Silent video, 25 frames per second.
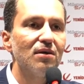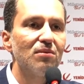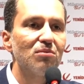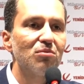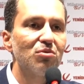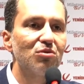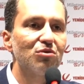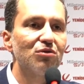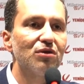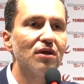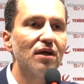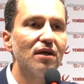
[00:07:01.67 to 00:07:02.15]

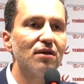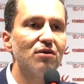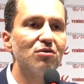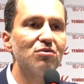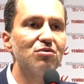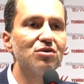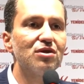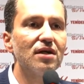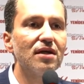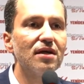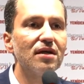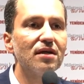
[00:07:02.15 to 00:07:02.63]
Bundan
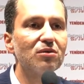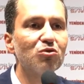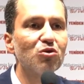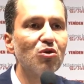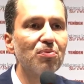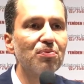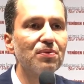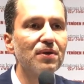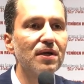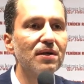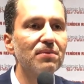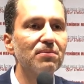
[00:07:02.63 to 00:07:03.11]
önce
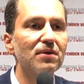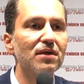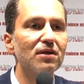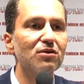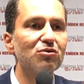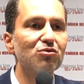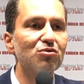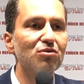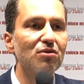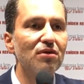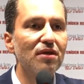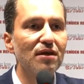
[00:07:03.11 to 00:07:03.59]
Toprak
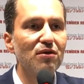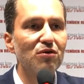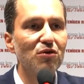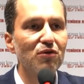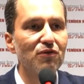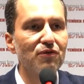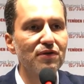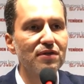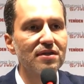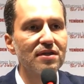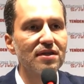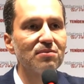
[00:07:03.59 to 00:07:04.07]
Mahsulleri
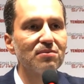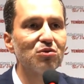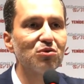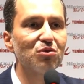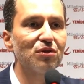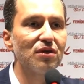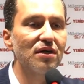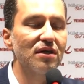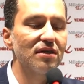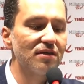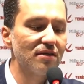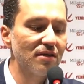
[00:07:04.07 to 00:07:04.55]
Ofisi'nin
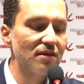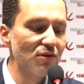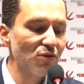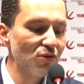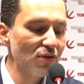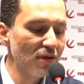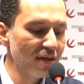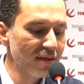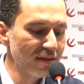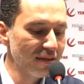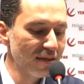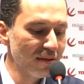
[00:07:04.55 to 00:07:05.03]
buğday
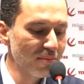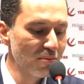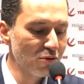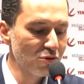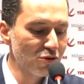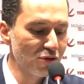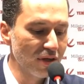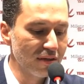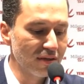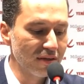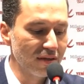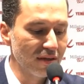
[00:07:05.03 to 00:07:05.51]
silolarını da
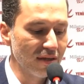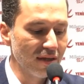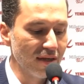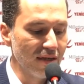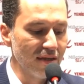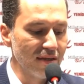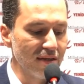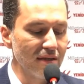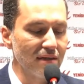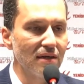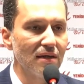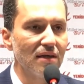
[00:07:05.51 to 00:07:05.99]

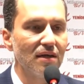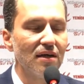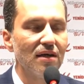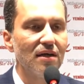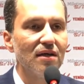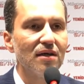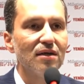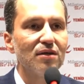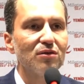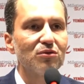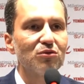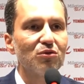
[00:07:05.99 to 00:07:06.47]
boşalttılar.
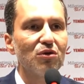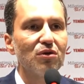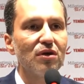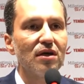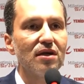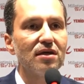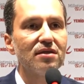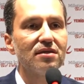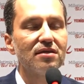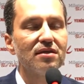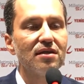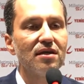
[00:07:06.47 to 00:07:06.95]

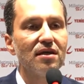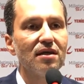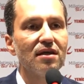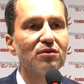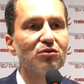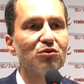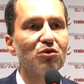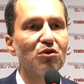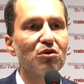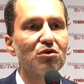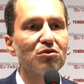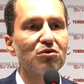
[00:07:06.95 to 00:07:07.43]

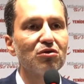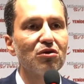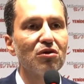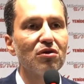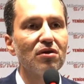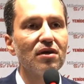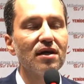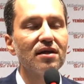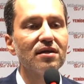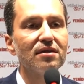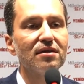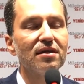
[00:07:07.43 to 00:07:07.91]
Dolayısıyla
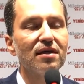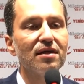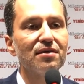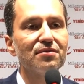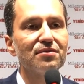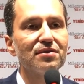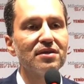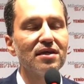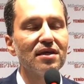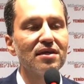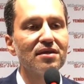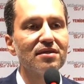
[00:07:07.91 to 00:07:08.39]
doktorların
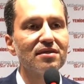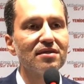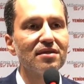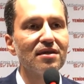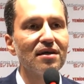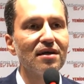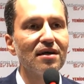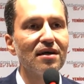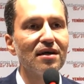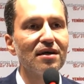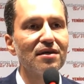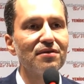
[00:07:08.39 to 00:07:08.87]
tavsiyesine
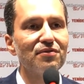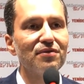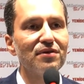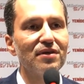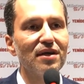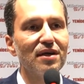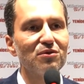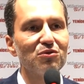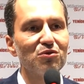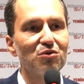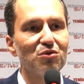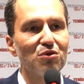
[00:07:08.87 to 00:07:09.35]

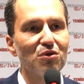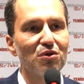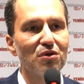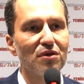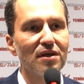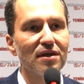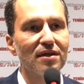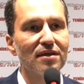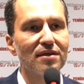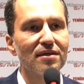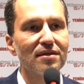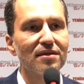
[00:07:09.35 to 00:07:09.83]
harfiyen
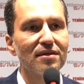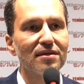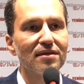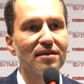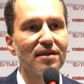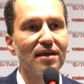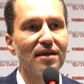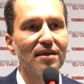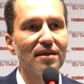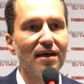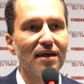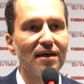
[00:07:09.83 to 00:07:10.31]
uyuyorlar.
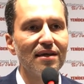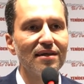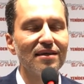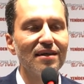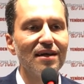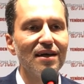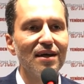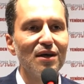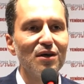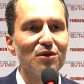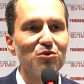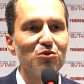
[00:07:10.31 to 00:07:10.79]
Neden?
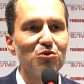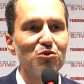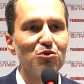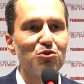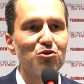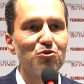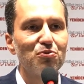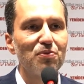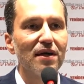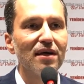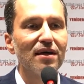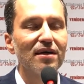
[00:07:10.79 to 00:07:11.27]

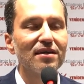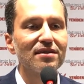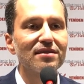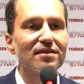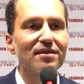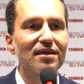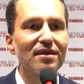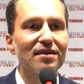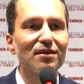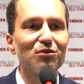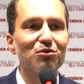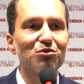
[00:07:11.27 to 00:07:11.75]
Üç
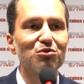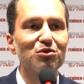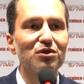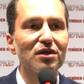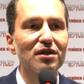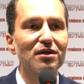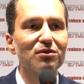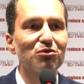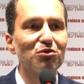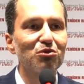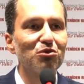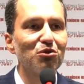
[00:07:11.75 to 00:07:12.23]
beyazdan da
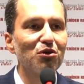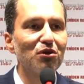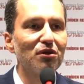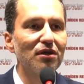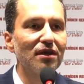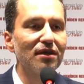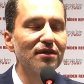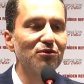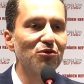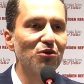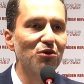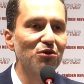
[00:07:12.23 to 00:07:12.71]
uzak
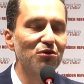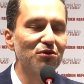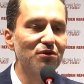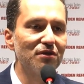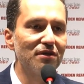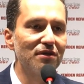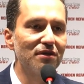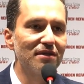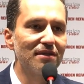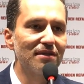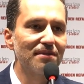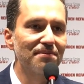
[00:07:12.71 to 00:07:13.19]
duruyorlar da onun
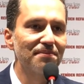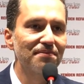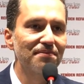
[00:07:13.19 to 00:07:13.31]
için.